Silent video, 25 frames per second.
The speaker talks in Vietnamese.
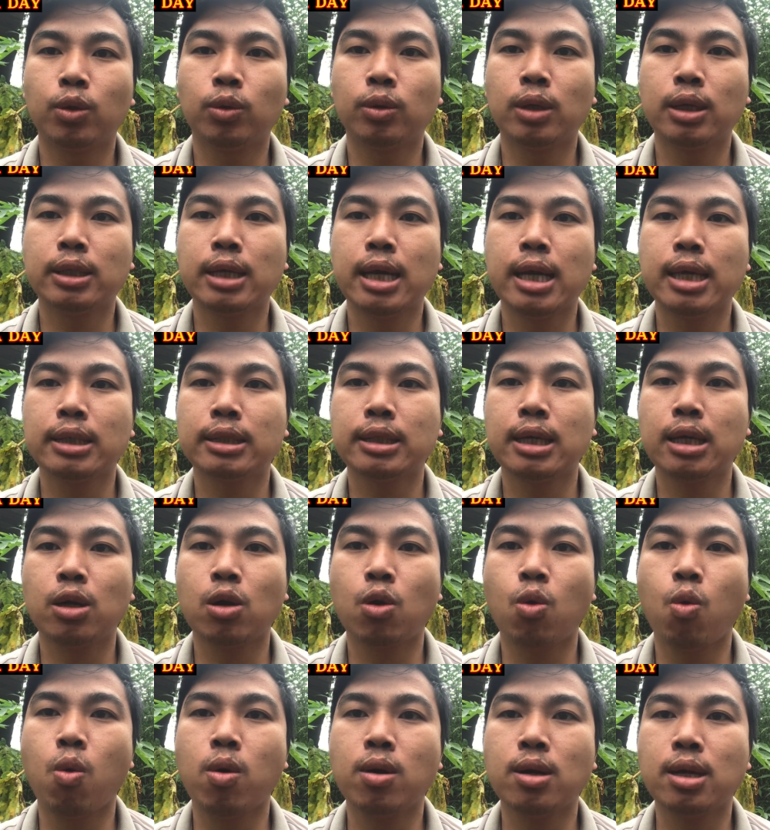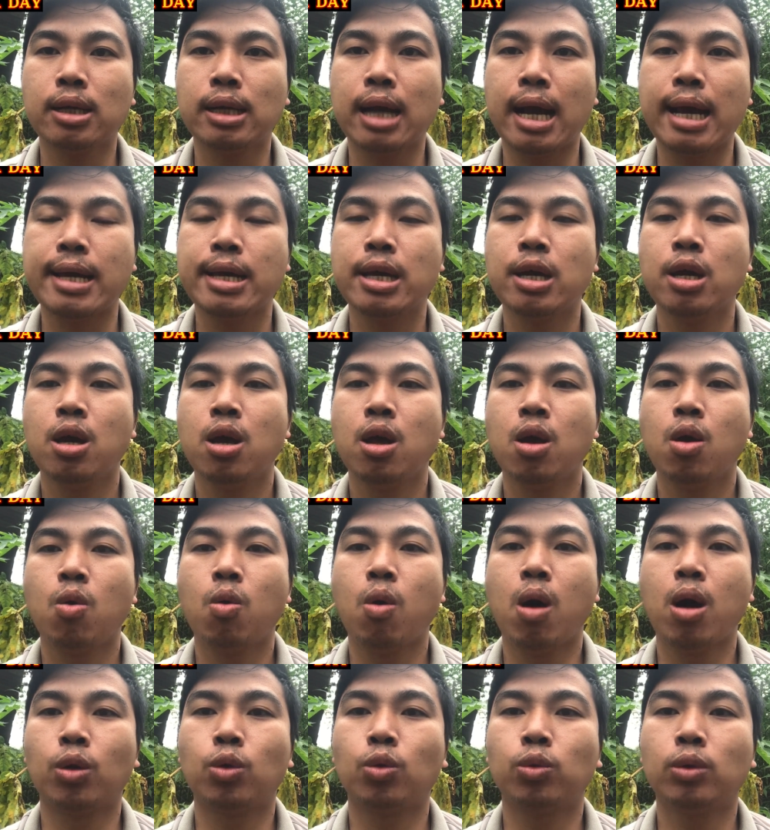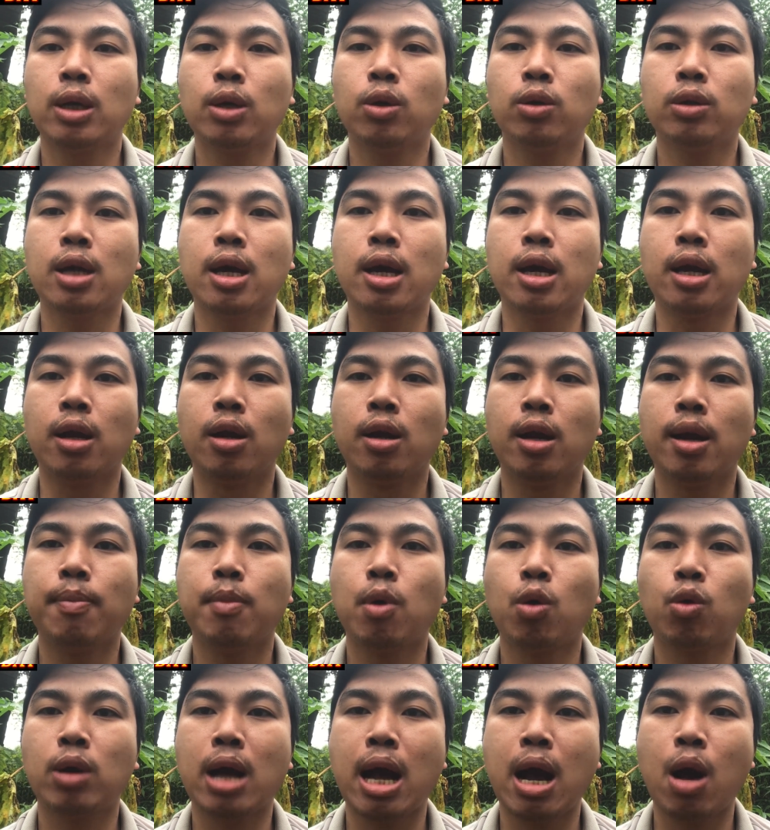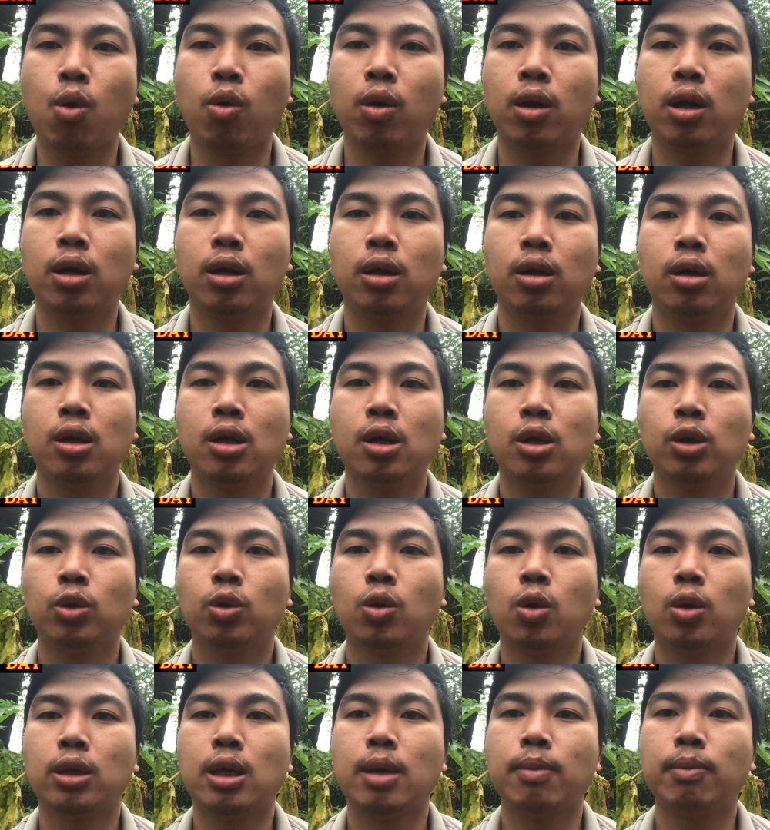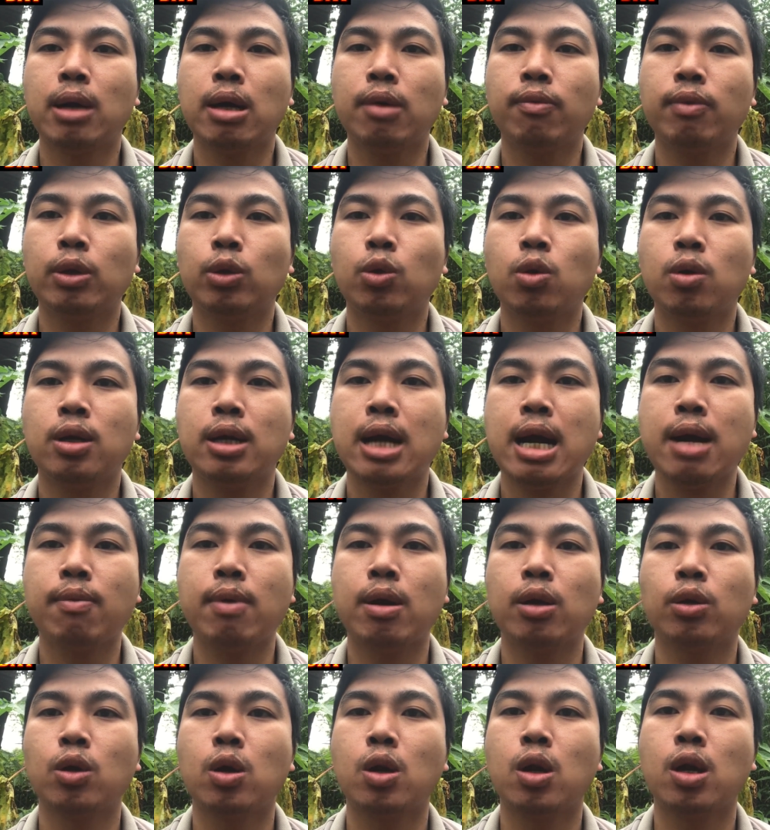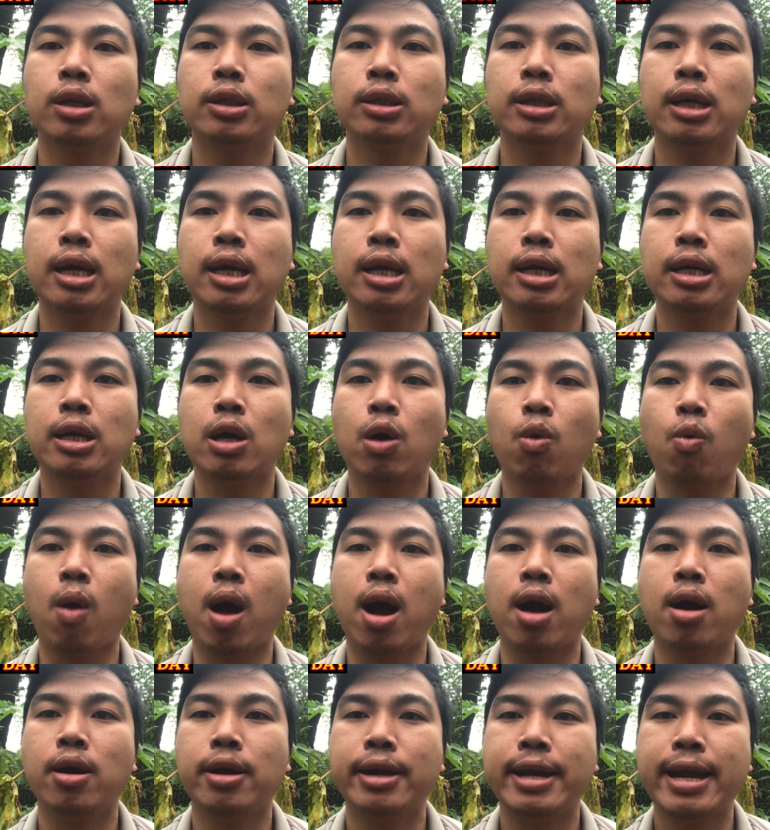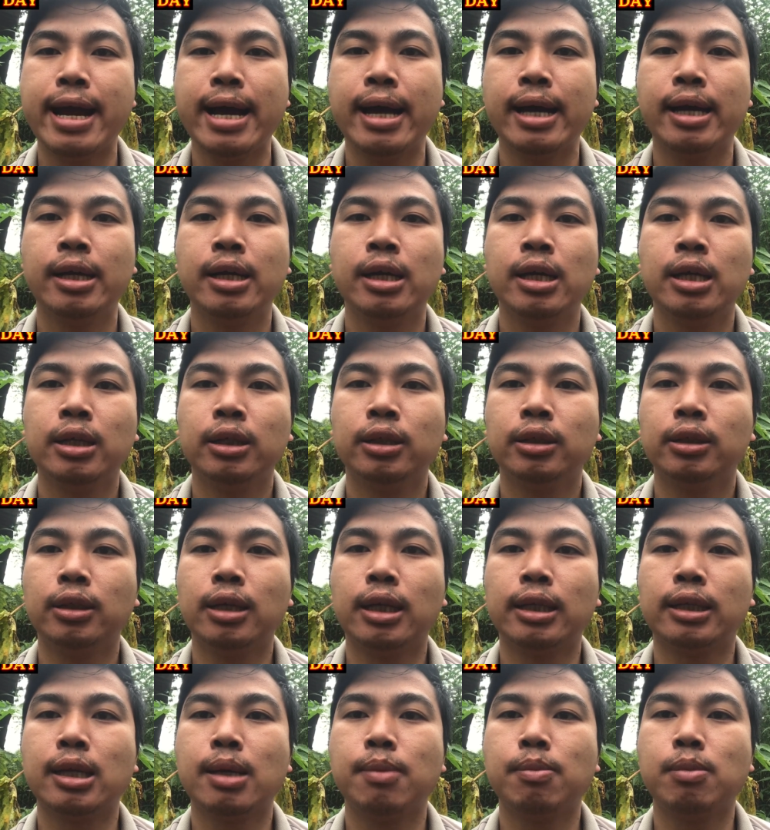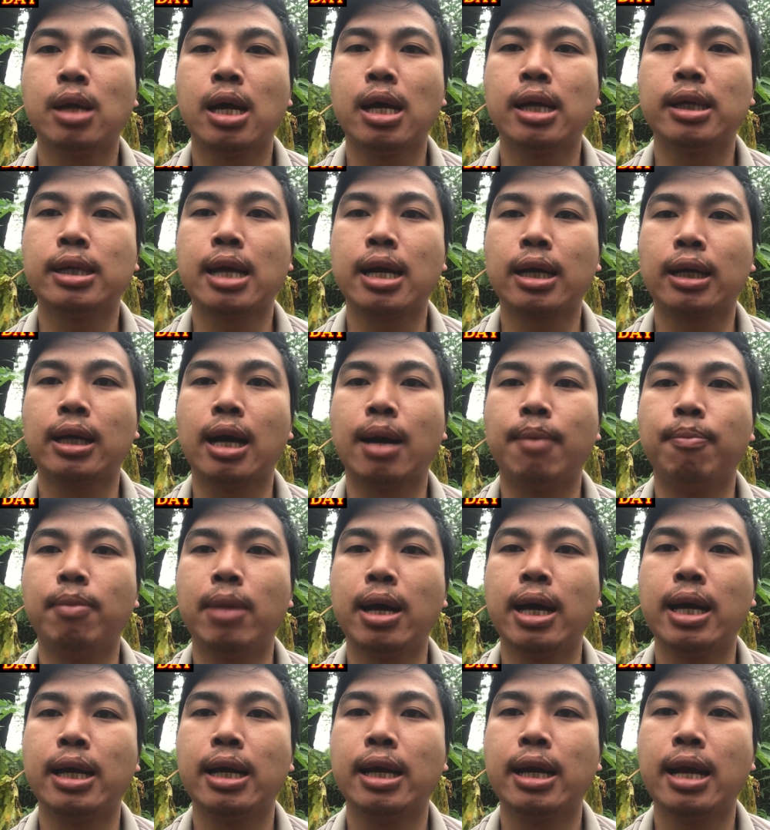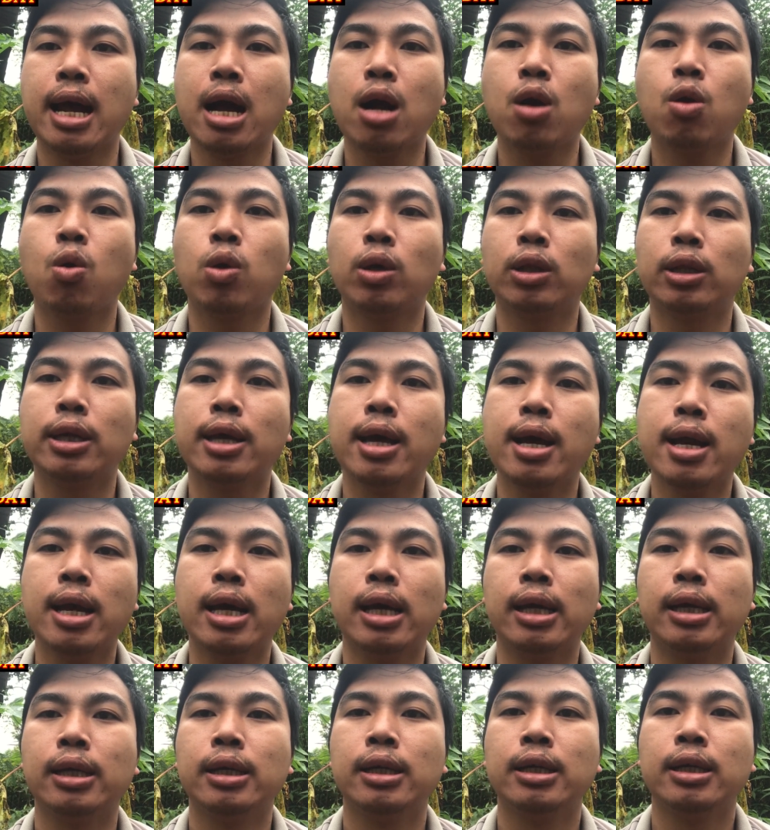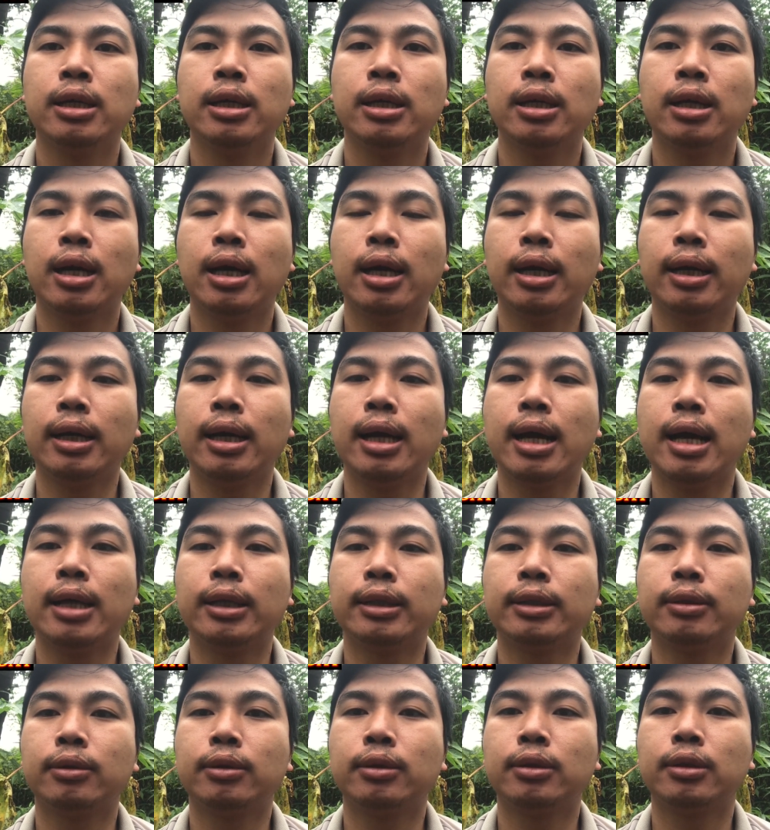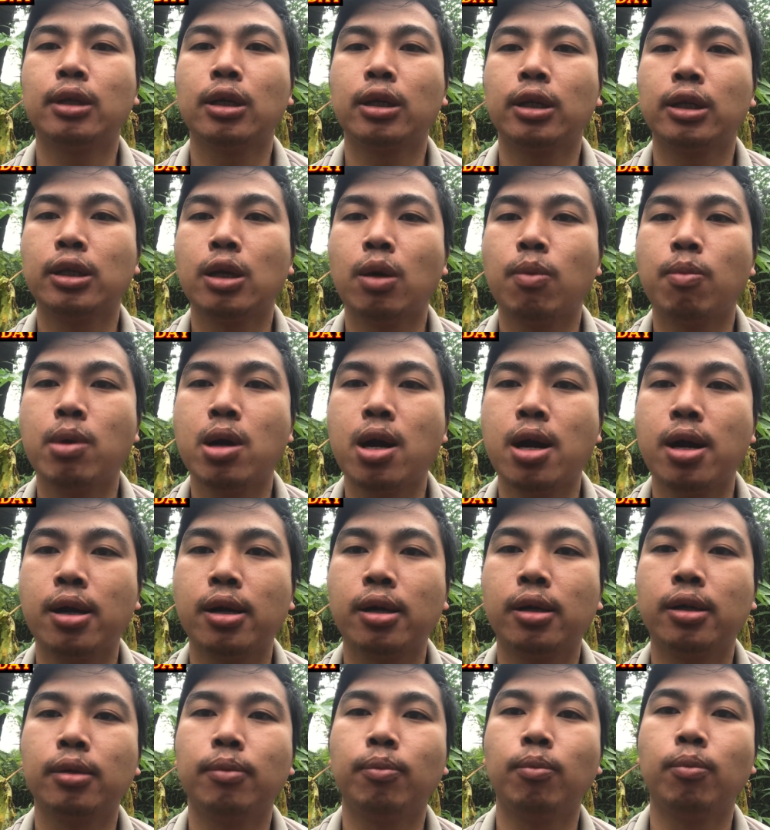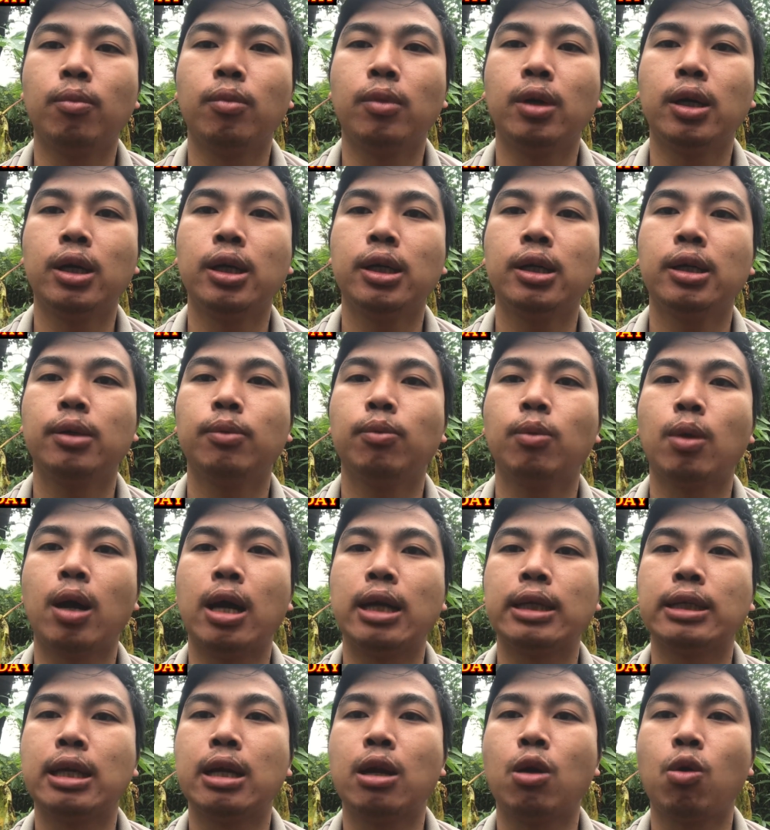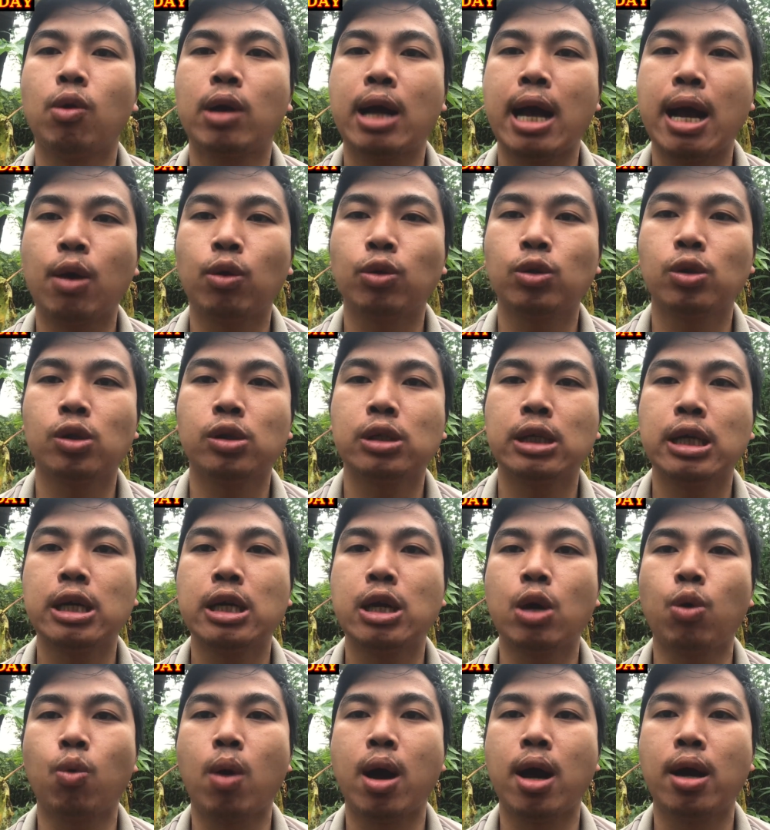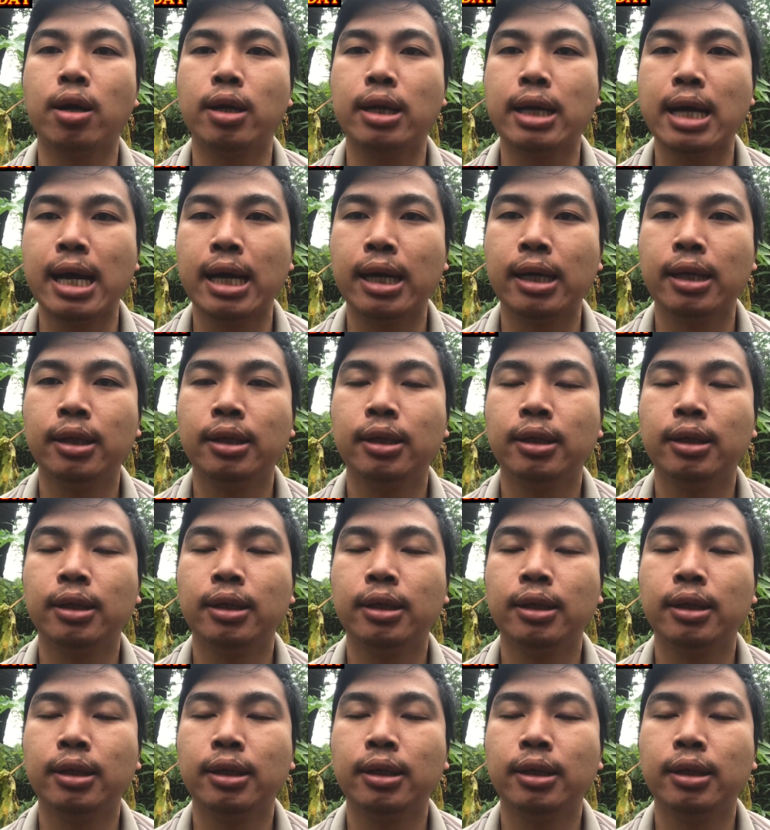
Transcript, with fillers: chúng ta sẽ sắc đỗ uống hàng ngày hoặc chúng ta có thể đem nấu cao cho thêm các vị thuốc khác và cho nó sẽ hiệu quả hơn nha là thêm là dạ cẩm này lá khôi tía này hay là tôi rau mưa đấy mọi người sẽ nấu cao nó sẽ hiệu quả hơn nha